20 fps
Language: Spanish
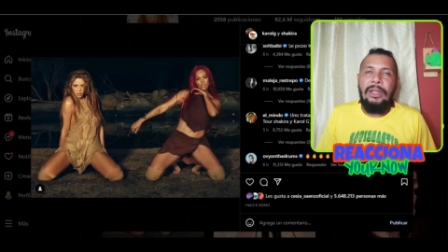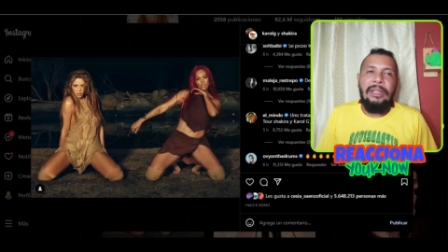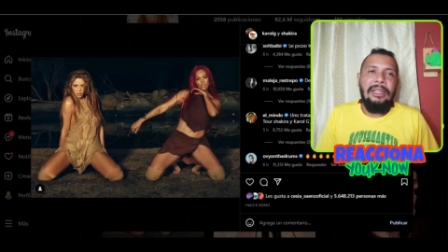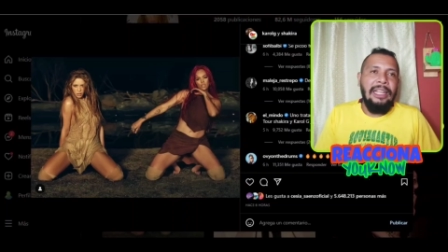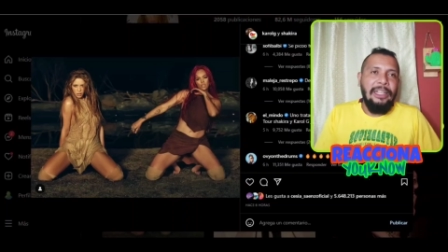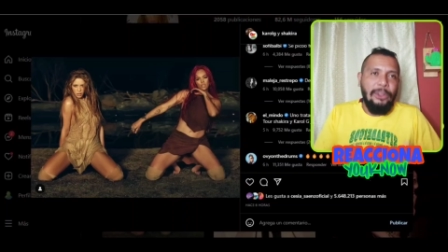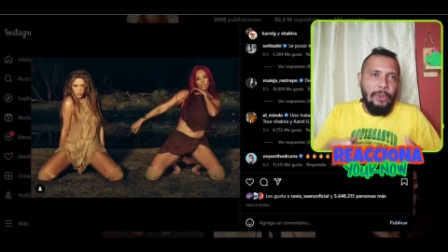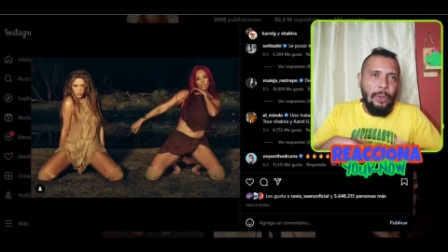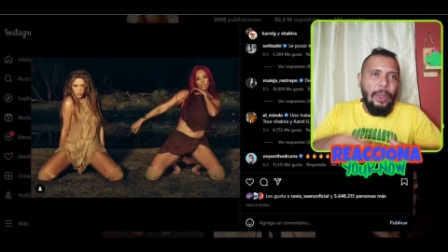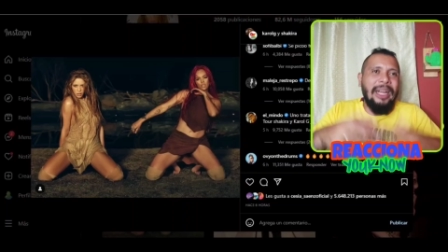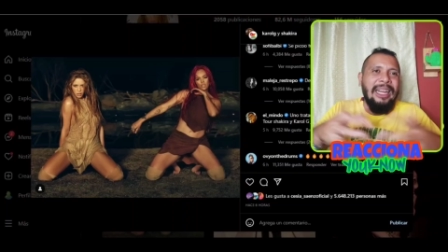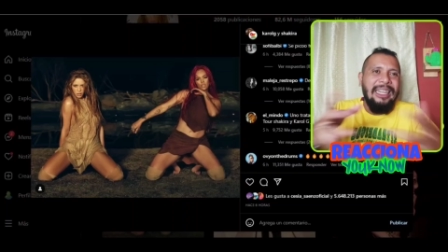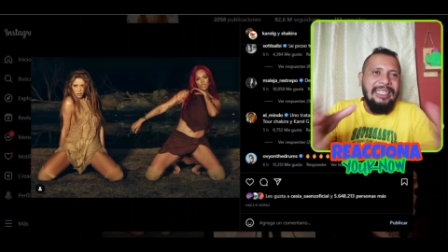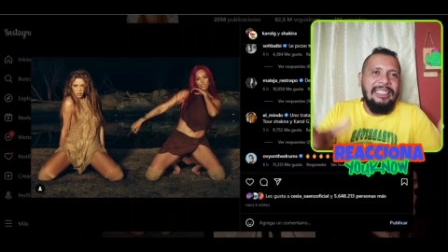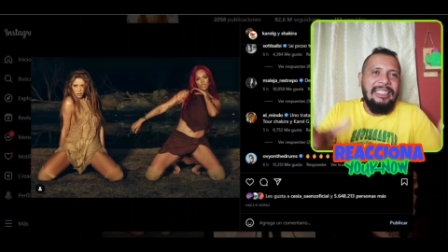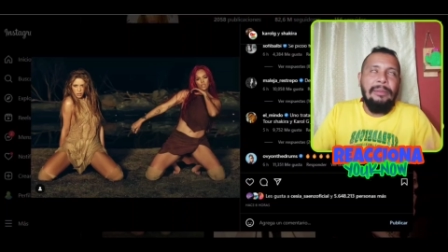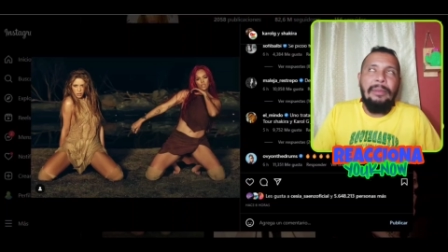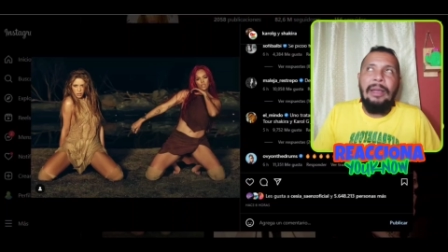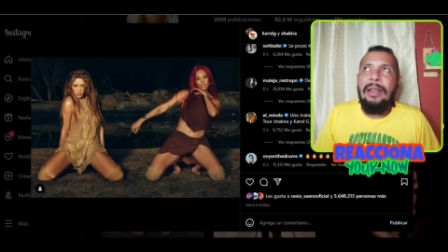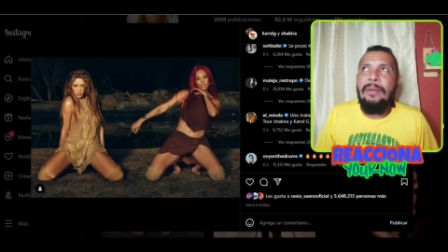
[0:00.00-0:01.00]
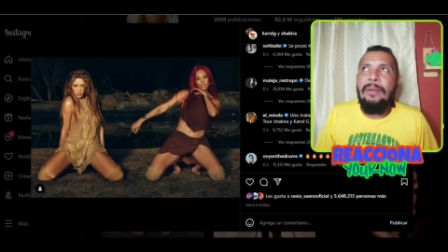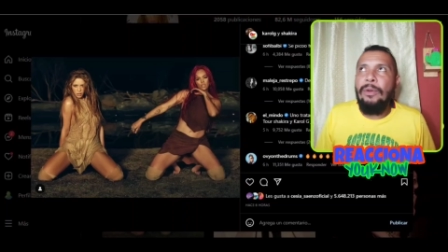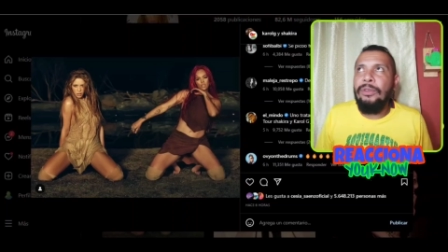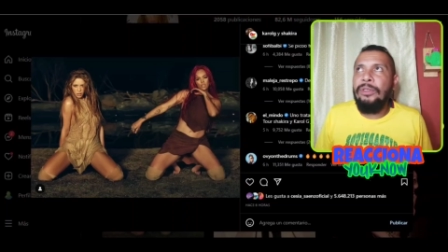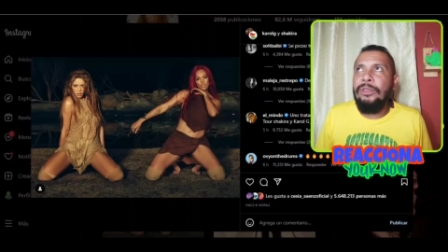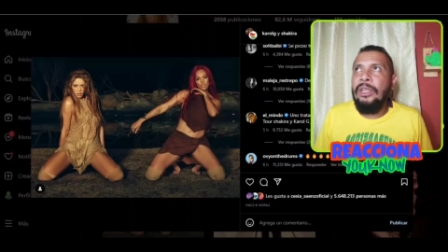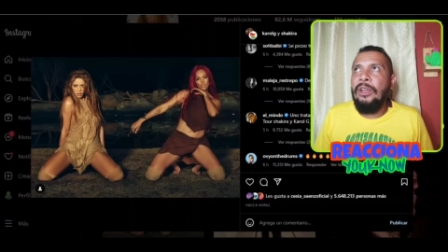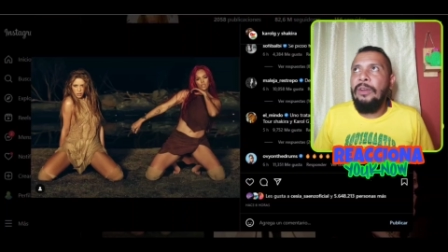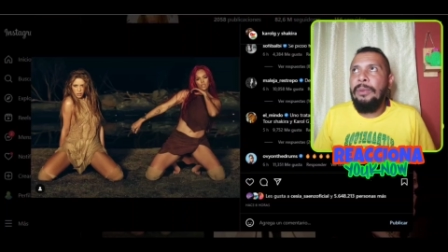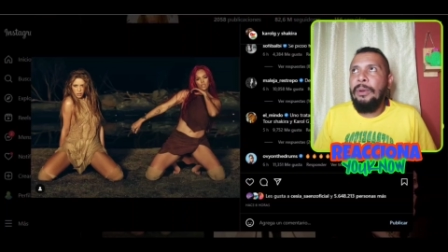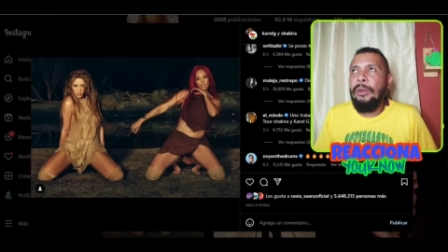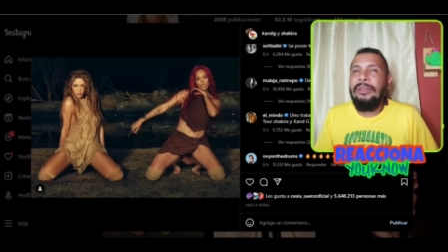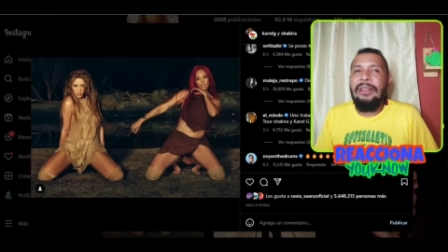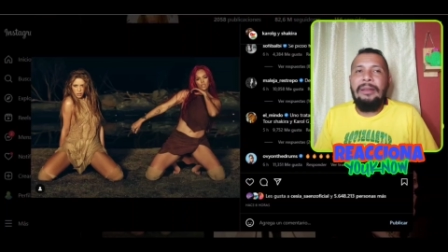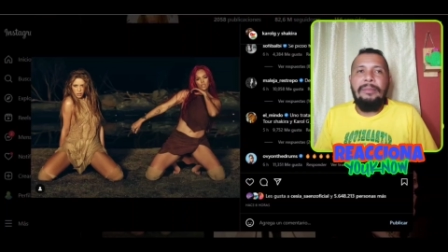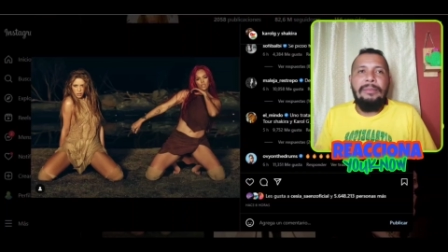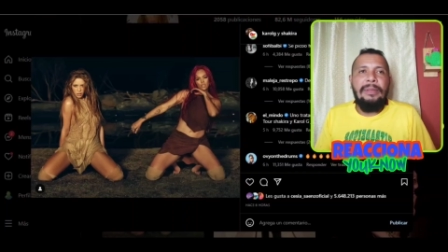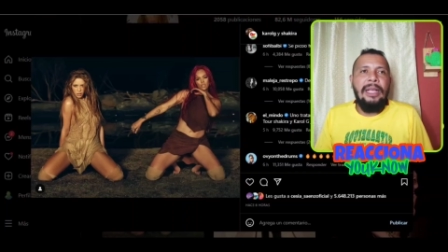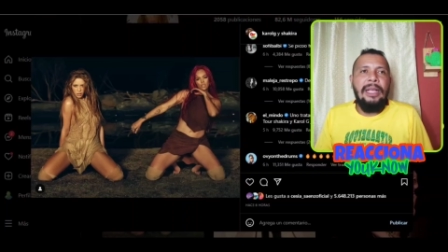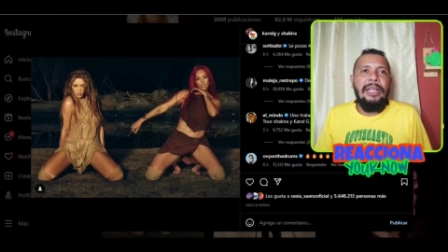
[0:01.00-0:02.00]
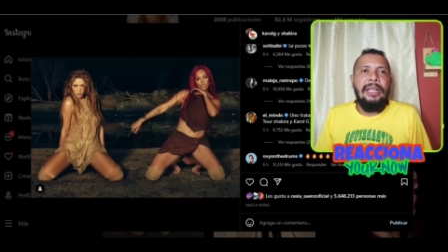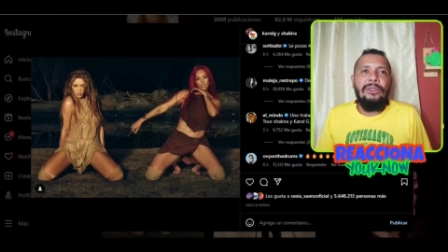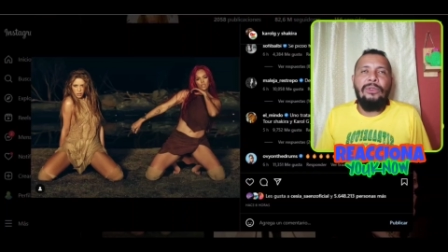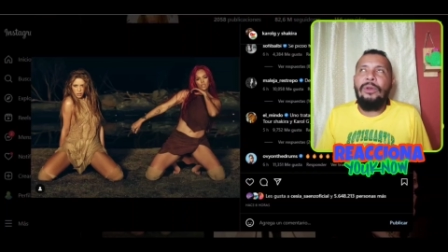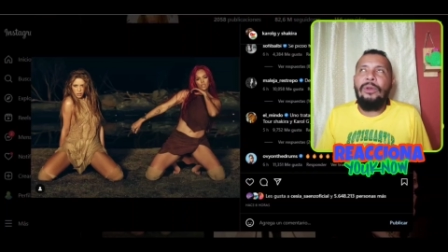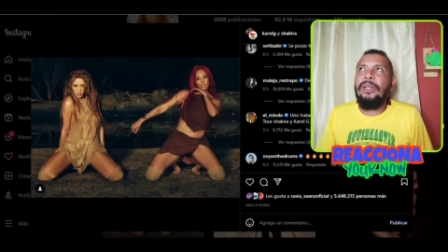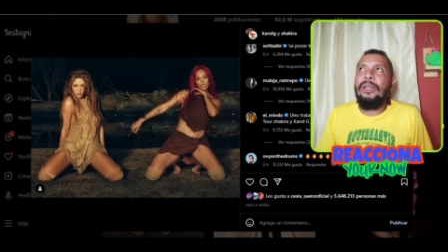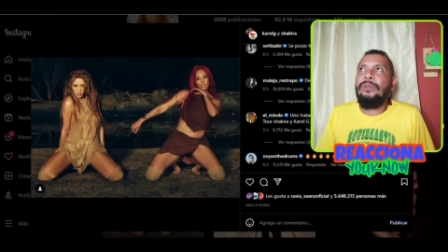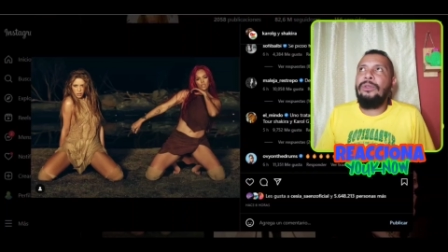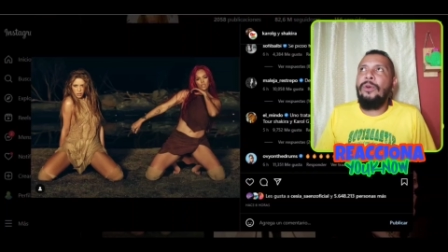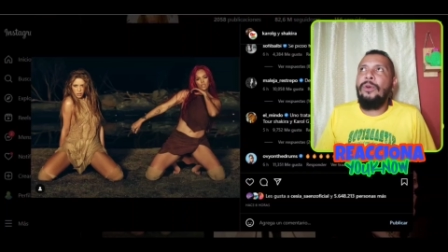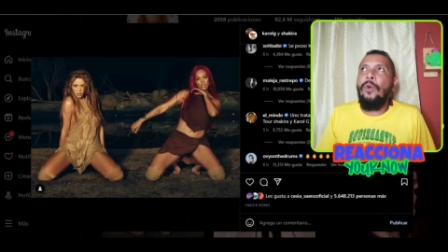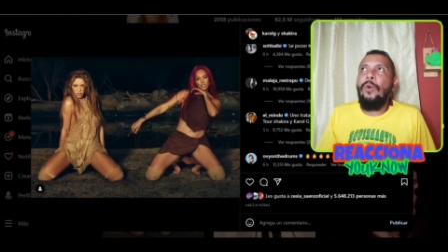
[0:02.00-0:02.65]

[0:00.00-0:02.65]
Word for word: Esto es en el tema del boxeo, pero también estos